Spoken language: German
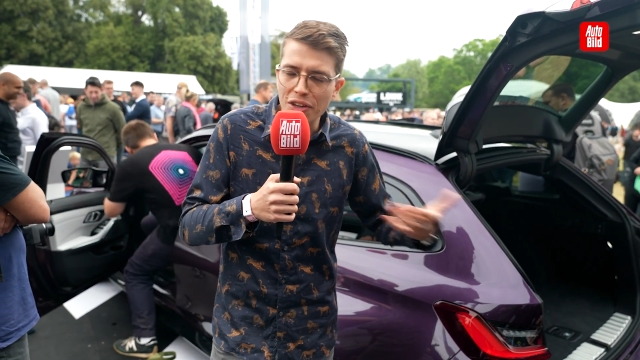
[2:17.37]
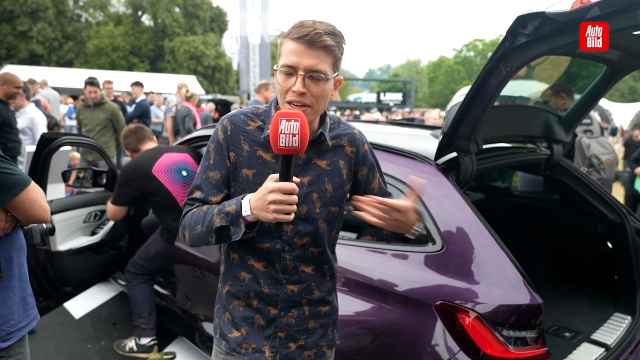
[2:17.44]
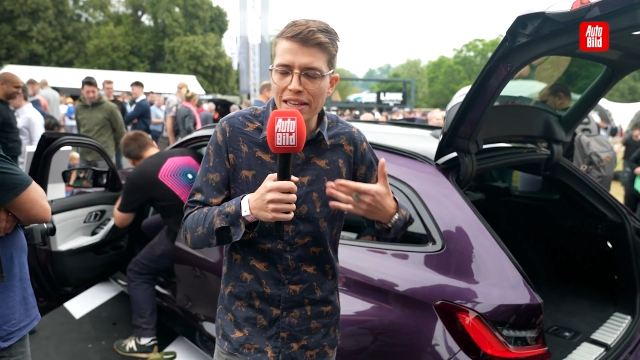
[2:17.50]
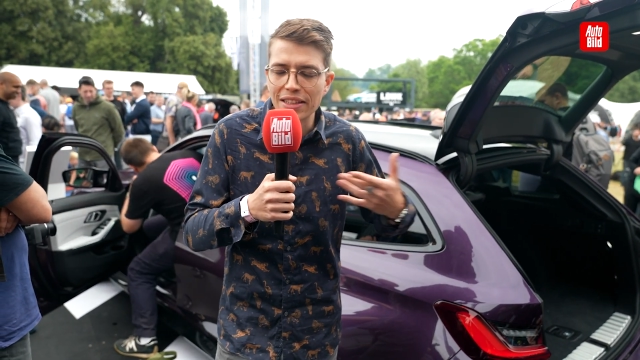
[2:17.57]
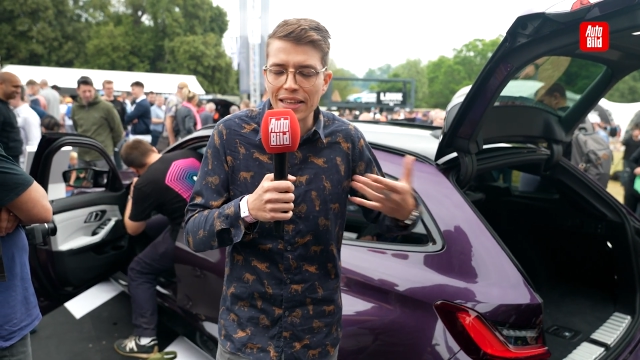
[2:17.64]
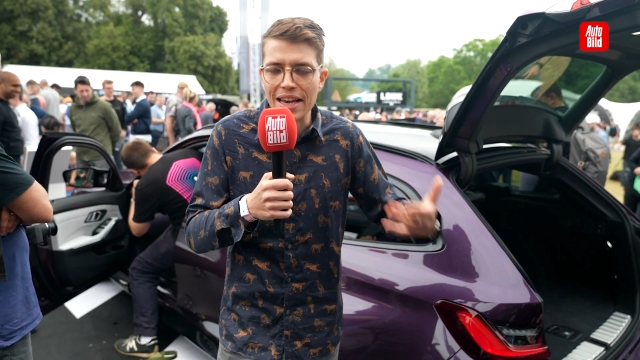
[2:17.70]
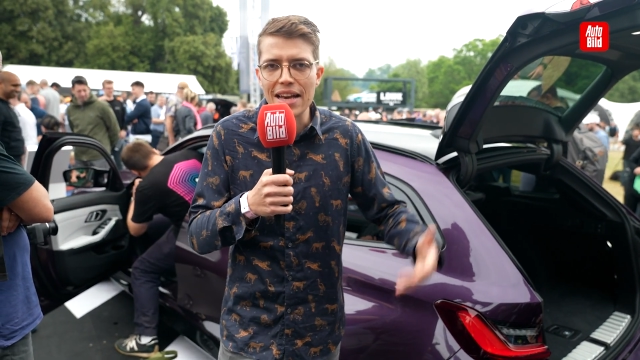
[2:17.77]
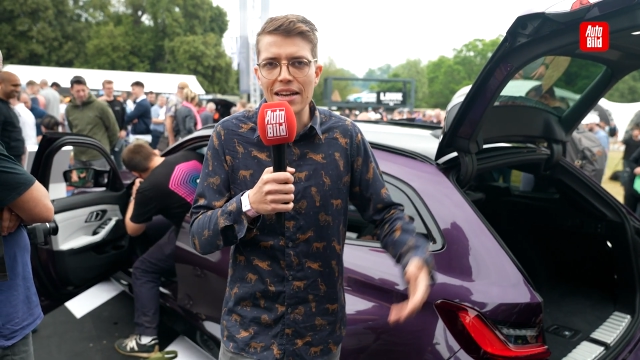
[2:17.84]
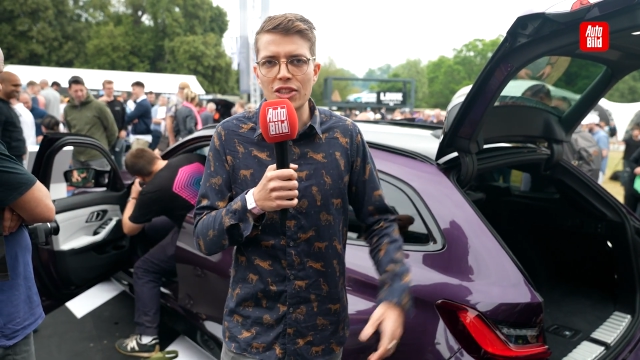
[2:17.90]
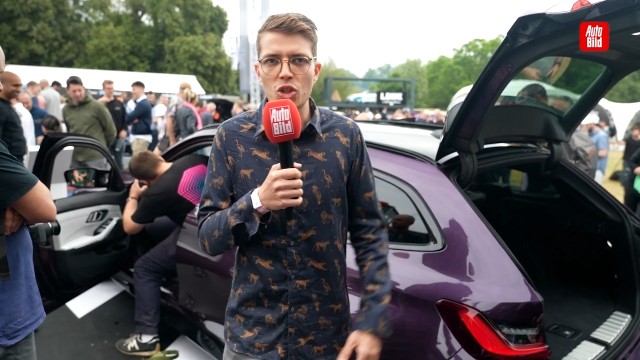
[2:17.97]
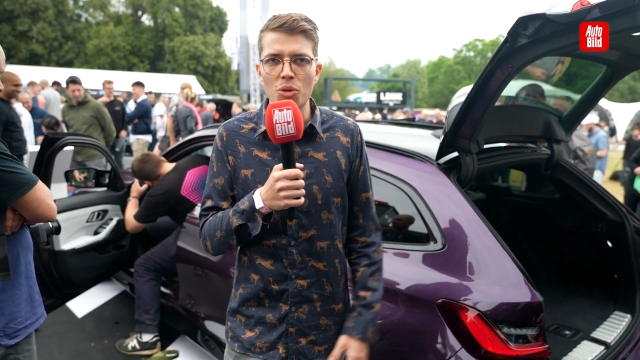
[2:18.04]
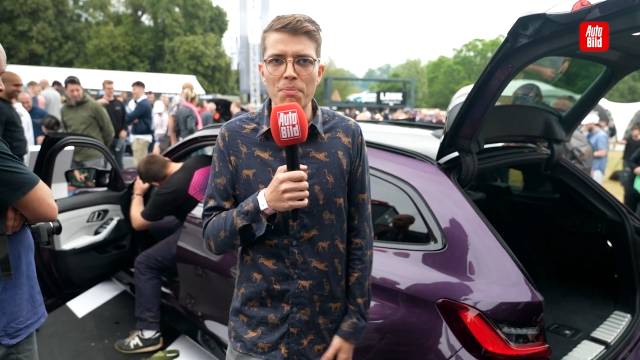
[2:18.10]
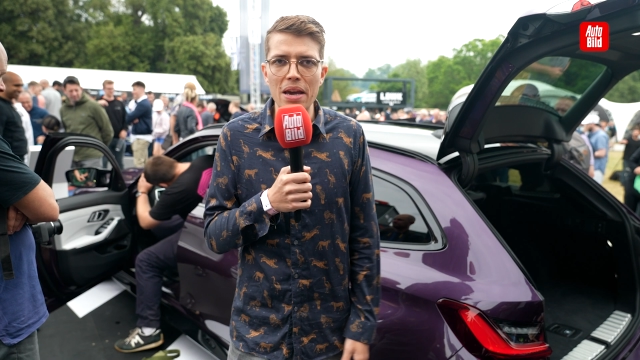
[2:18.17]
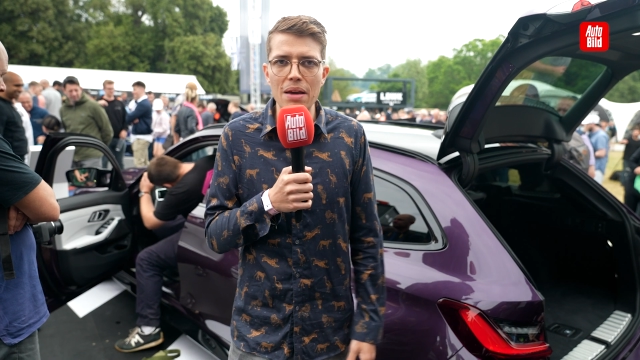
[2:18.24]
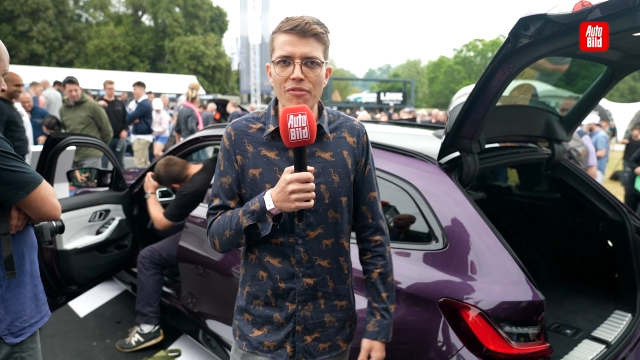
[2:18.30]
finde ich, eher
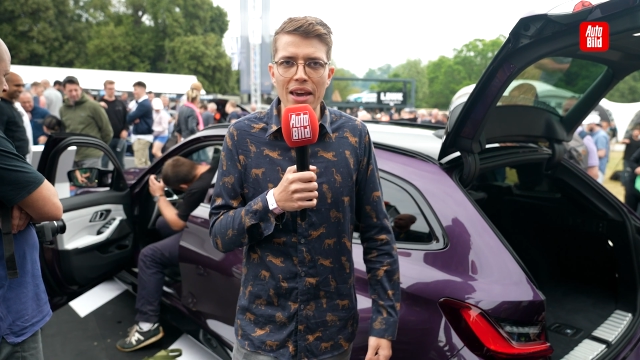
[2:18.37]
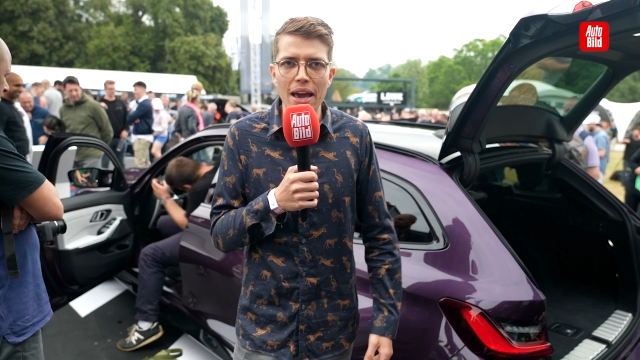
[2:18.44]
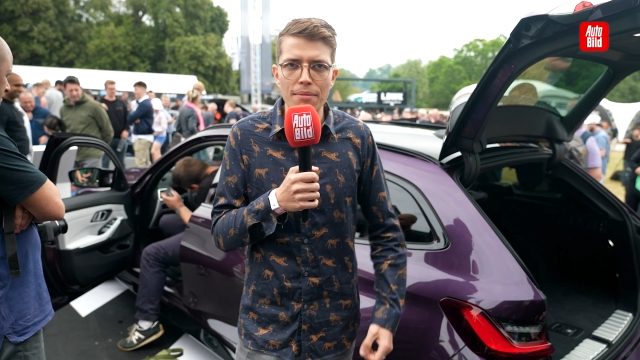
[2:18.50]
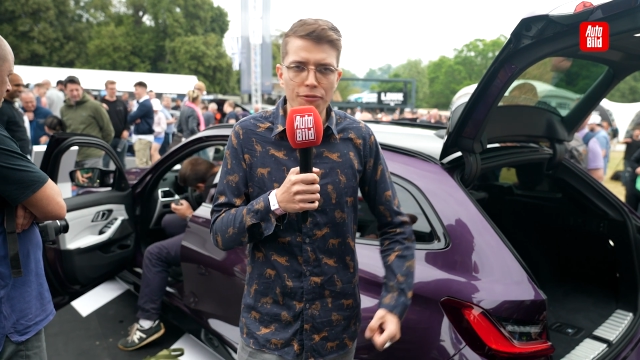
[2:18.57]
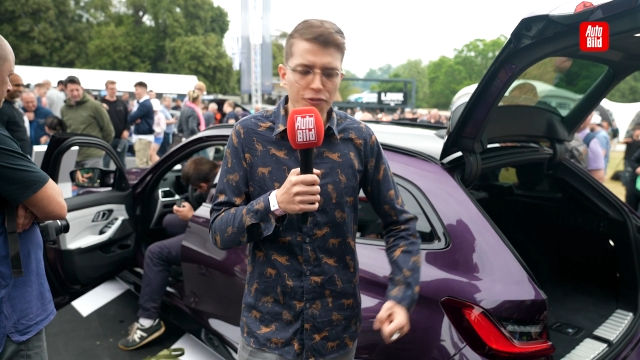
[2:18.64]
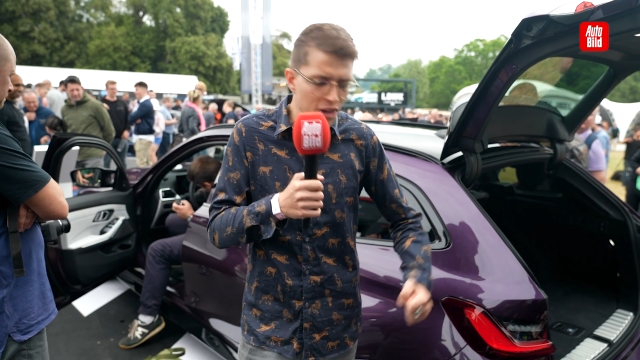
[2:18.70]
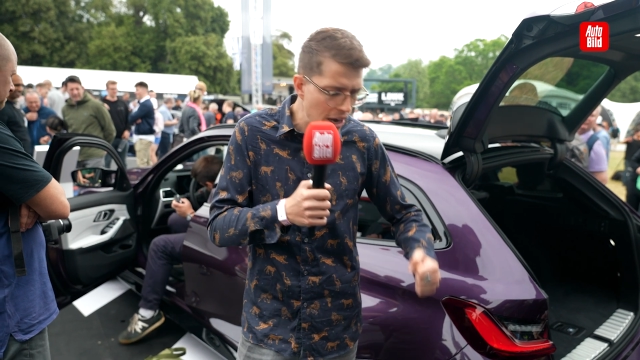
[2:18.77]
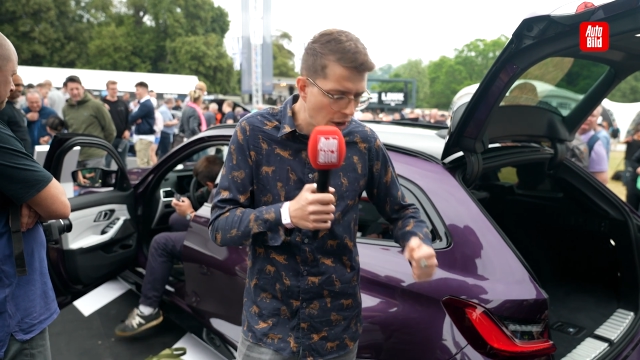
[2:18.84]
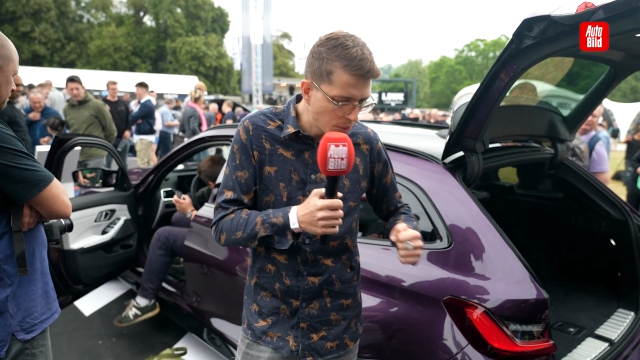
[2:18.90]
zum BMW M4,